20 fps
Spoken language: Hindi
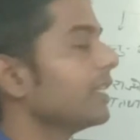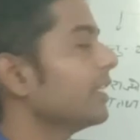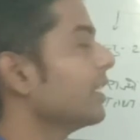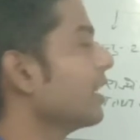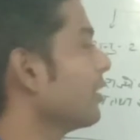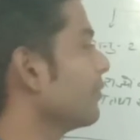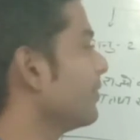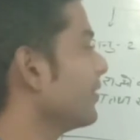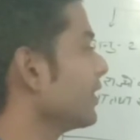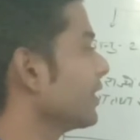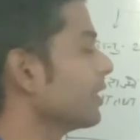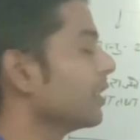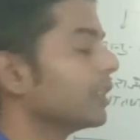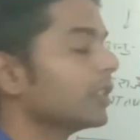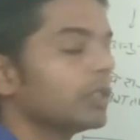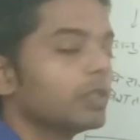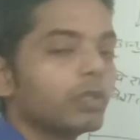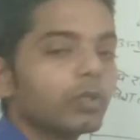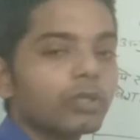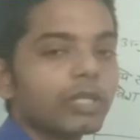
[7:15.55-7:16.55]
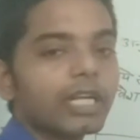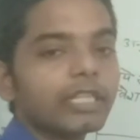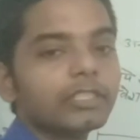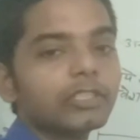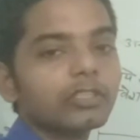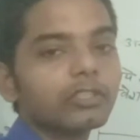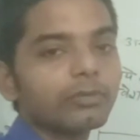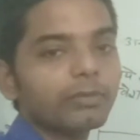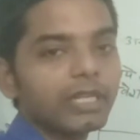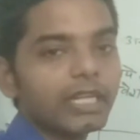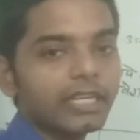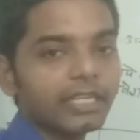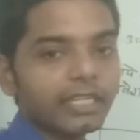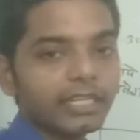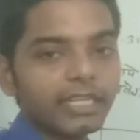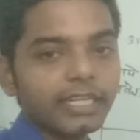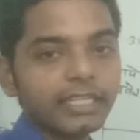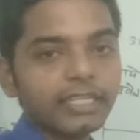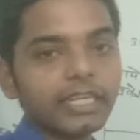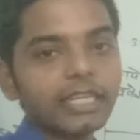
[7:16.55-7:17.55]
या फिर दो राज्यों को
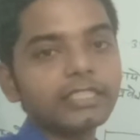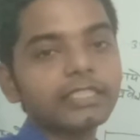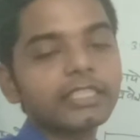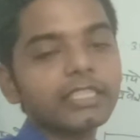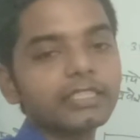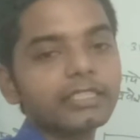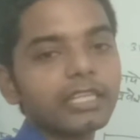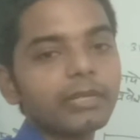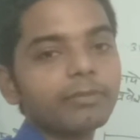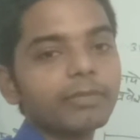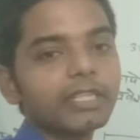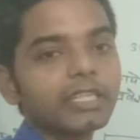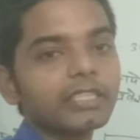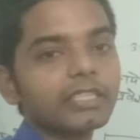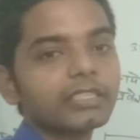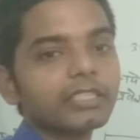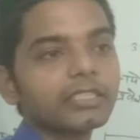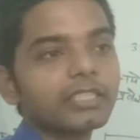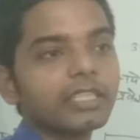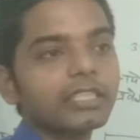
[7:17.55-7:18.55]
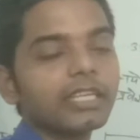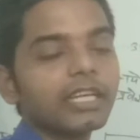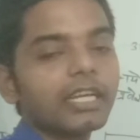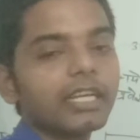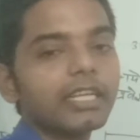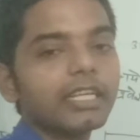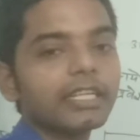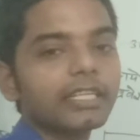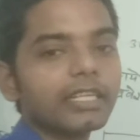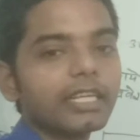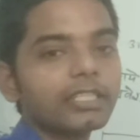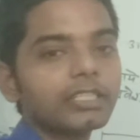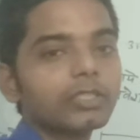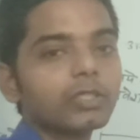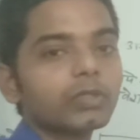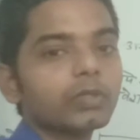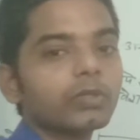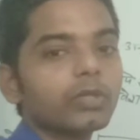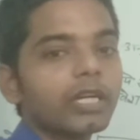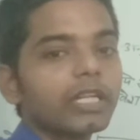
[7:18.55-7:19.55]
मिलाकर एक राज्य की स्थापना कर सकता है या एक राज्य
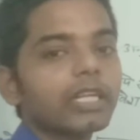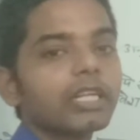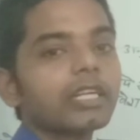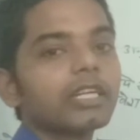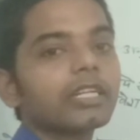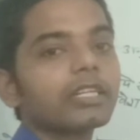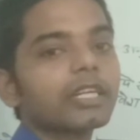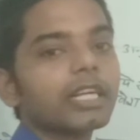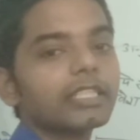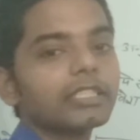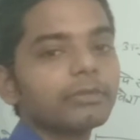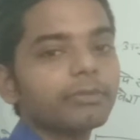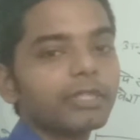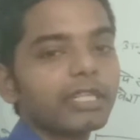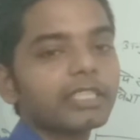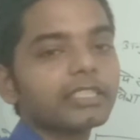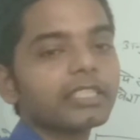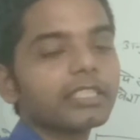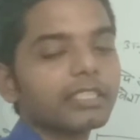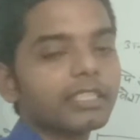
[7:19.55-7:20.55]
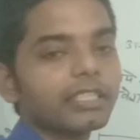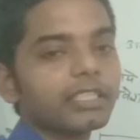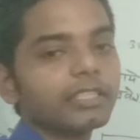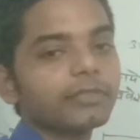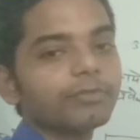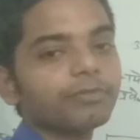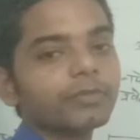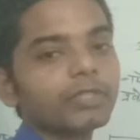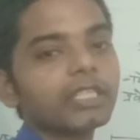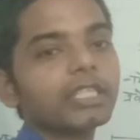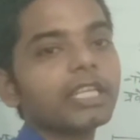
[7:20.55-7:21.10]
को दो अलग अलग राज्य बना सकते हैं